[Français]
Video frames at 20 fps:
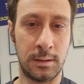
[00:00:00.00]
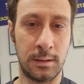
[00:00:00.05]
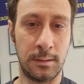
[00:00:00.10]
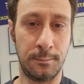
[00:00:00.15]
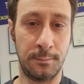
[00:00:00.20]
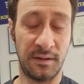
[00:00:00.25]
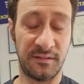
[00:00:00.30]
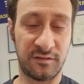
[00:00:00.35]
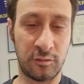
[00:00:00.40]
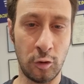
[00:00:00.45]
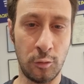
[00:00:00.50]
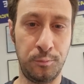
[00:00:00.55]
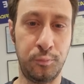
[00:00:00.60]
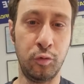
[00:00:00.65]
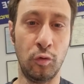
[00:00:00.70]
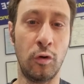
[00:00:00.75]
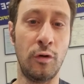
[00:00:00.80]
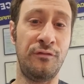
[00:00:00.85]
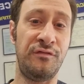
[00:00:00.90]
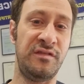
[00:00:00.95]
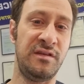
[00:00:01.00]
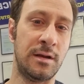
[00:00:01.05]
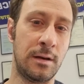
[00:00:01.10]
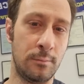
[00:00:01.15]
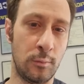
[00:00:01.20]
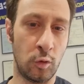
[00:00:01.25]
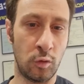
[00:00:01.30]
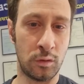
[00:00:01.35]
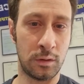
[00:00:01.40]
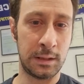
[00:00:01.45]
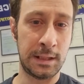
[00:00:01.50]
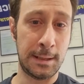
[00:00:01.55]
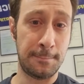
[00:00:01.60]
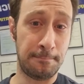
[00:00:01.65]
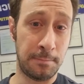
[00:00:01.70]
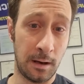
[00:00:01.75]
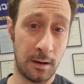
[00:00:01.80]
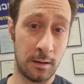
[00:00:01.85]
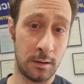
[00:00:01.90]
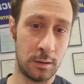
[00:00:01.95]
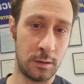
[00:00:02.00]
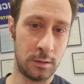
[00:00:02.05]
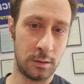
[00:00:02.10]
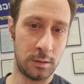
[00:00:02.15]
Parce que pour eux, finalement, n'est pas